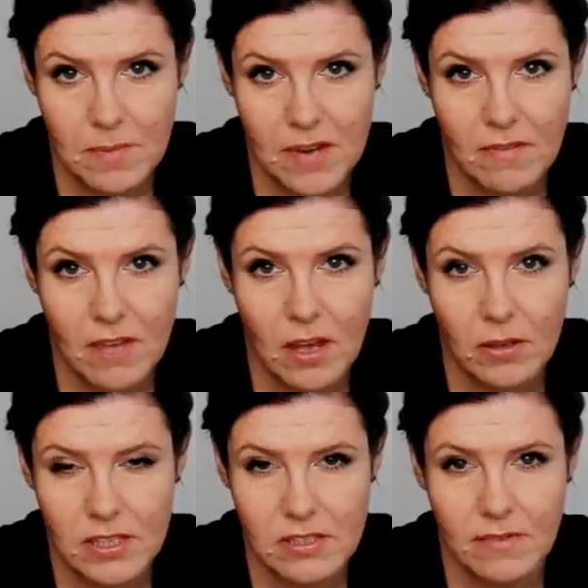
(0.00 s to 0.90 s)
prawa,
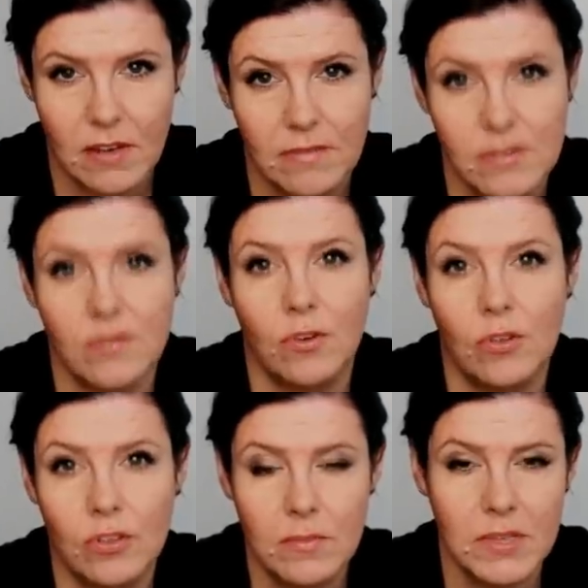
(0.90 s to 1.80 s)
nazywała
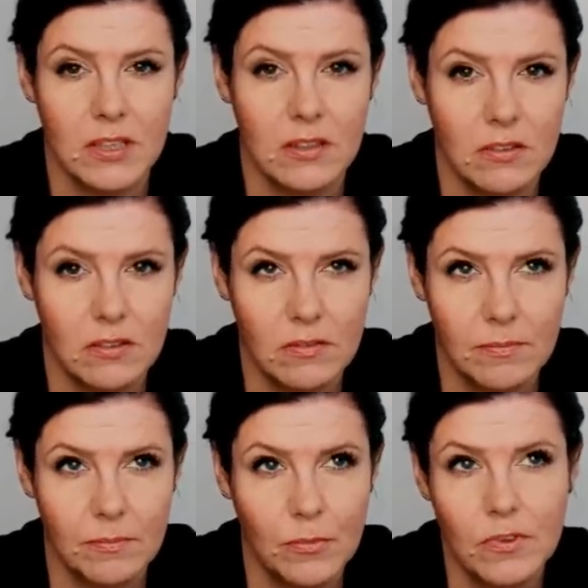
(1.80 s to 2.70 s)
wyzwolonymi, y,
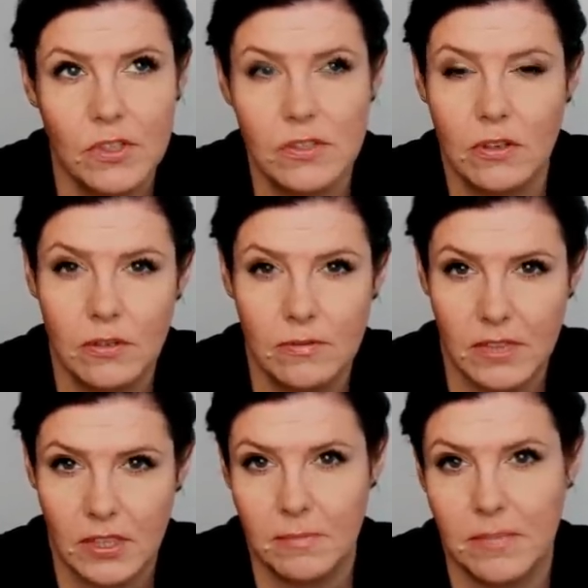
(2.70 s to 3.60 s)
mówiąc o tym w
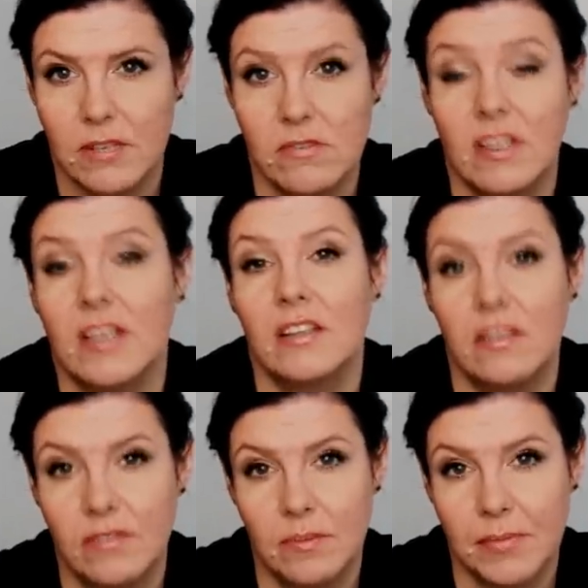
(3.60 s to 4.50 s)
takim bardzo
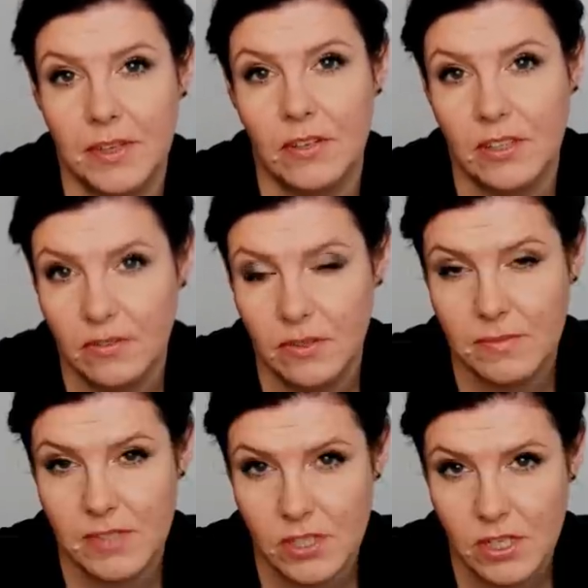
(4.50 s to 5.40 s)
negatywnym, pejoratywnym
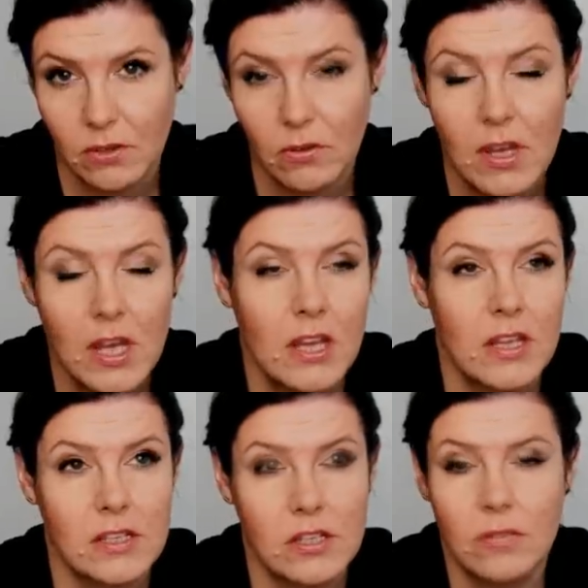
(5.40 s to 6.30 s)
znaczeniu.
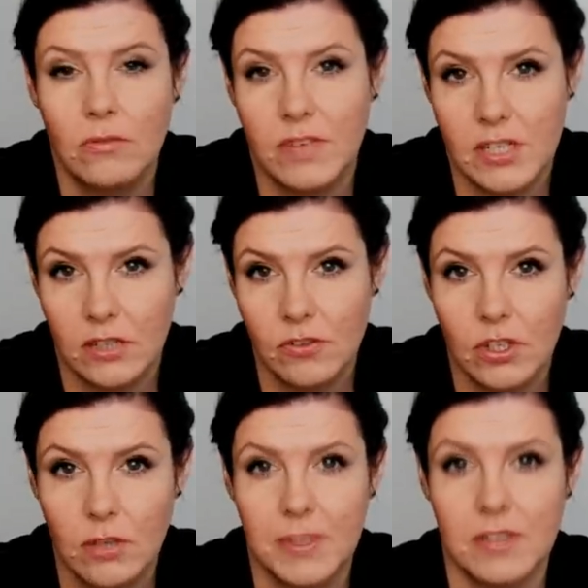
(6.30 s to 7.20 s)
Zresztą uważano, że
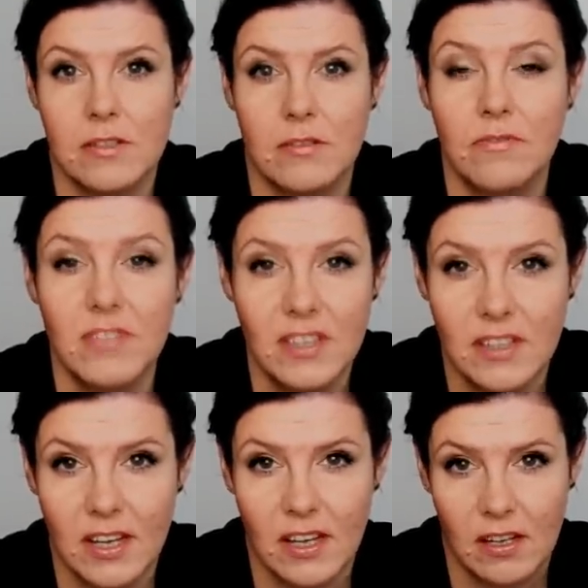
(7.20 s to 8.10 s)
kobiety są
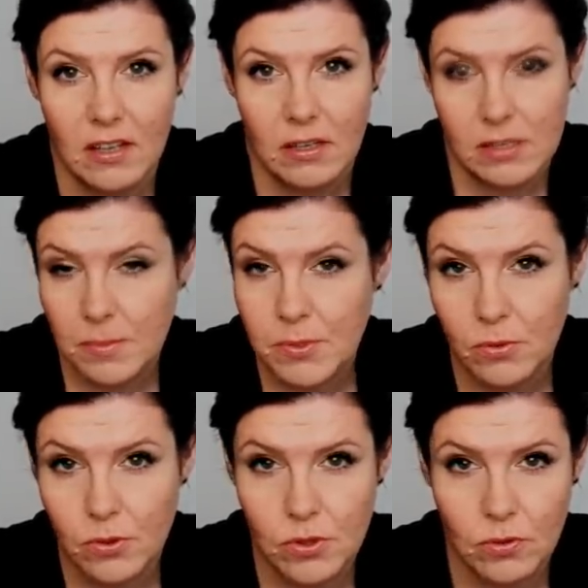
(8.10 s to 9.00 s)
winne
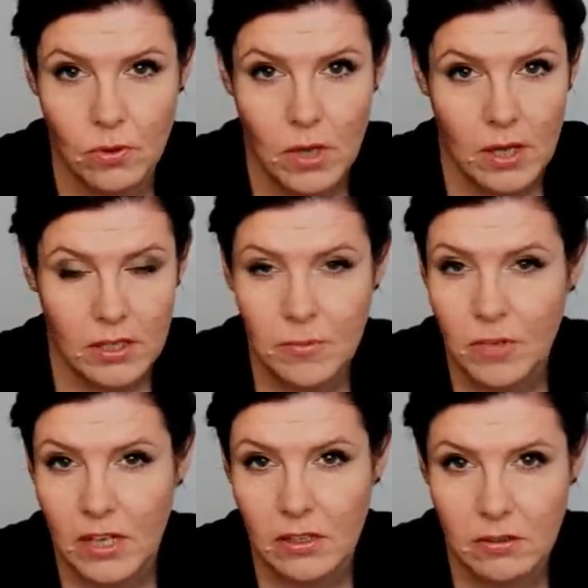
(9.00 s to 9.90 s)
zepsuciu,
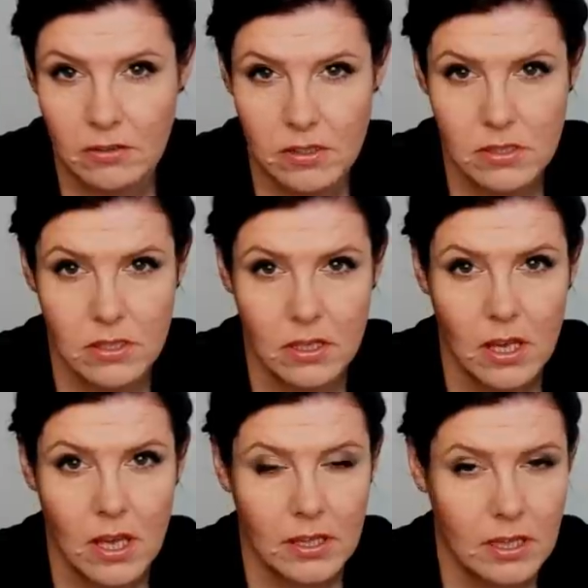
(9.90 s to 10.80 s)
niemoralności,
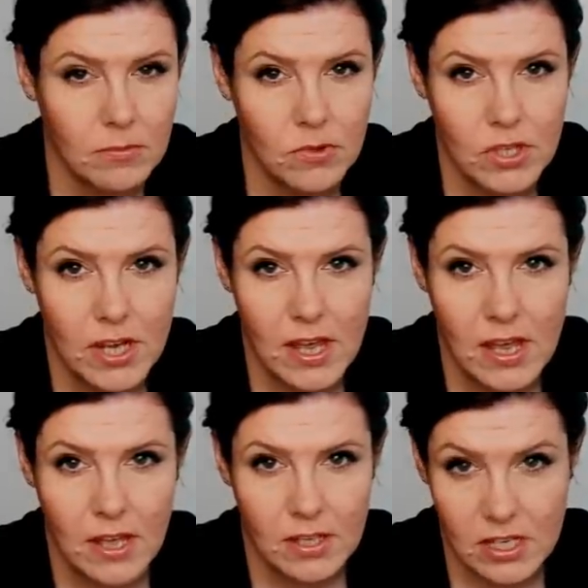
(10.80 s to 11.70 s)
temu, że
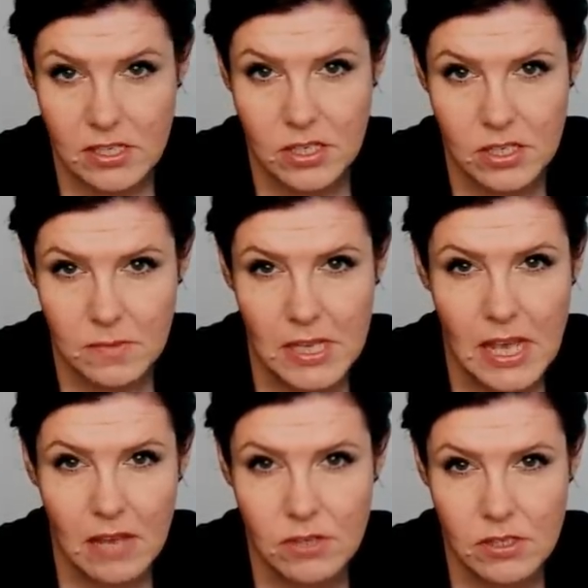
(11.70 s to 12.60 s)
czasy się
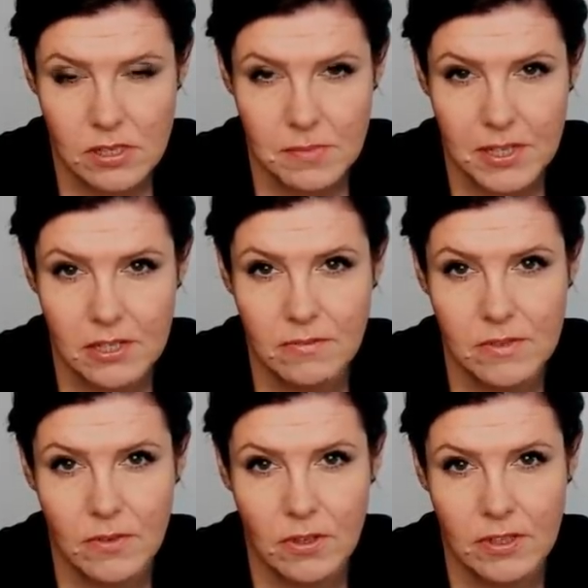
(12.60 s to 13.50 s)
zmieniają, że coraz bardziej
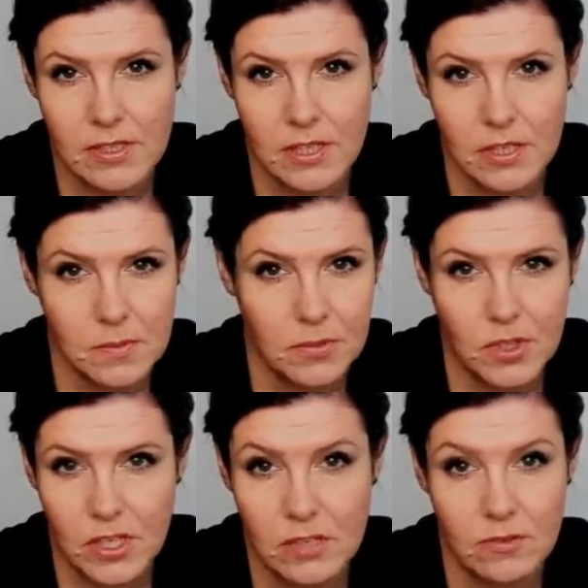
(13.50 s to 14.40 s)
wyzwolone staje się
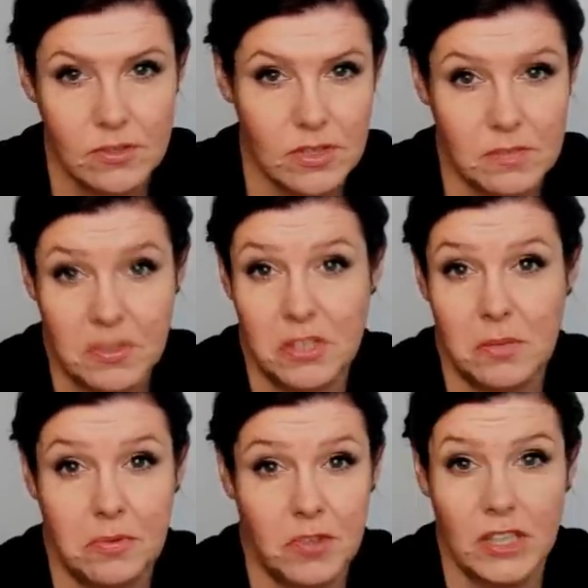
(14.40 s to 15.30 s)
społeczeństwo, coraz bardziej
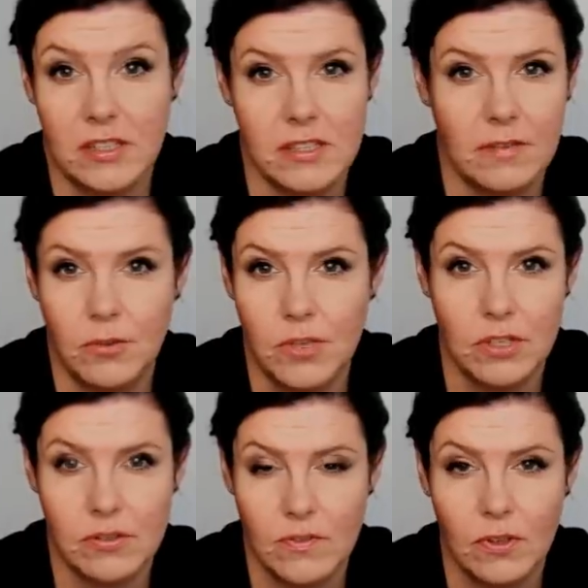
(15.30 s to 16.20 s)
powszechne stawały się
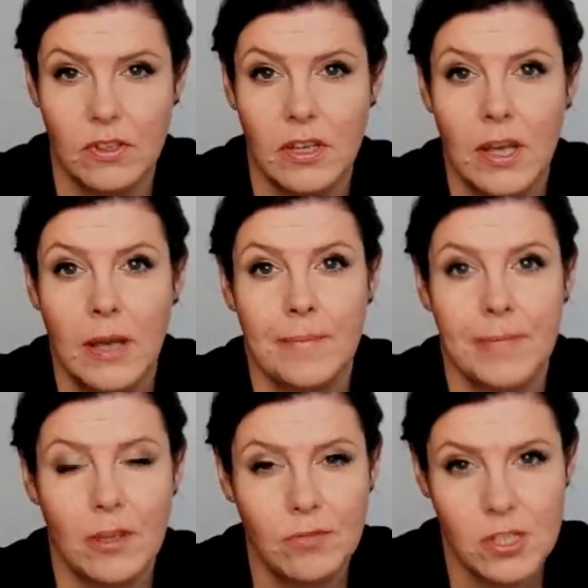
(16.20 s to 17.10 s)
rozwody,
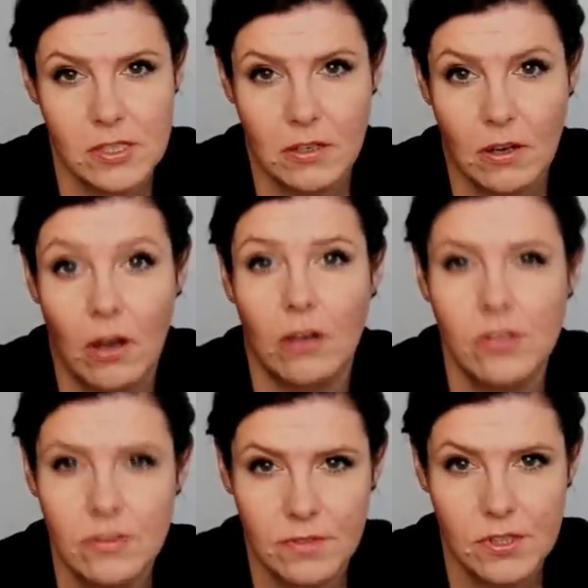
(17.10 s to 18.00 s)
to wszystko
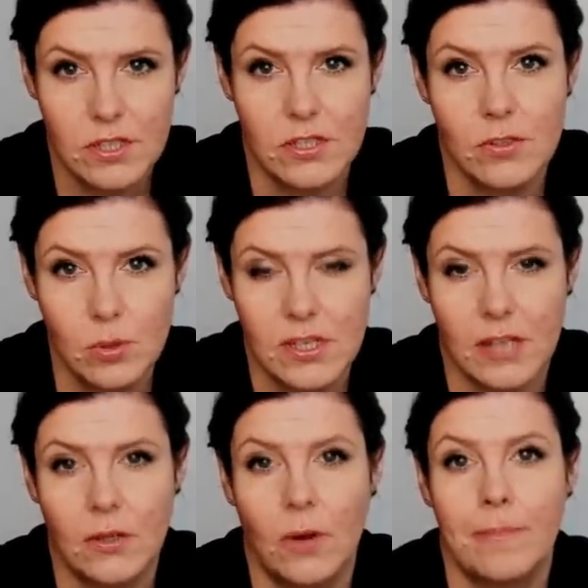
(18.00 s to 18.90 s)
oczywiście
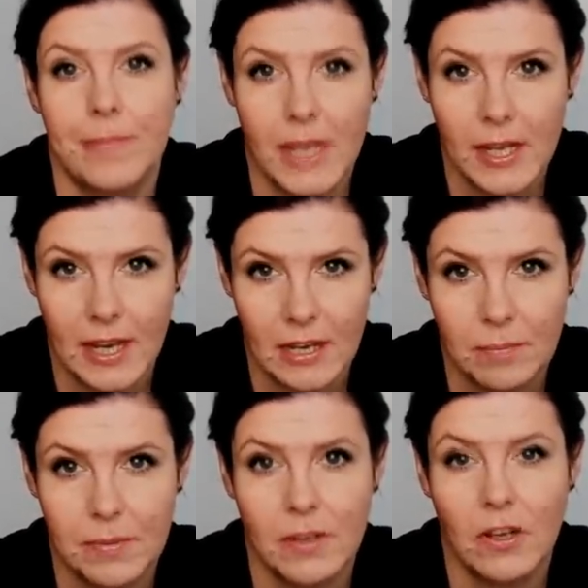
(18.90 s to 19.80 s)
zrzucano na karb
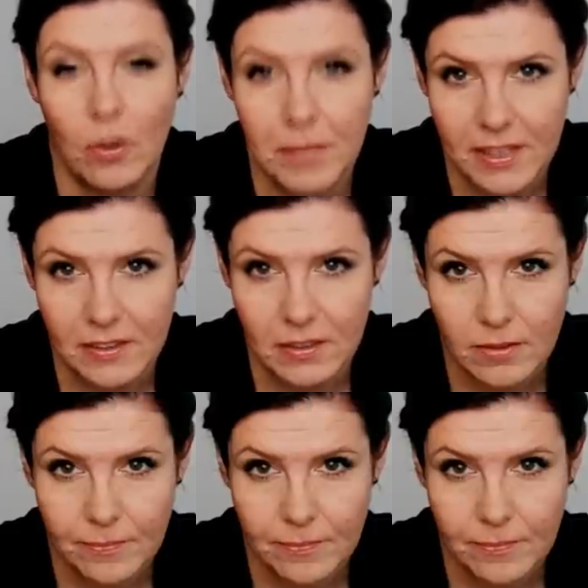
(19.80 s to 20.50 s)
kobiety.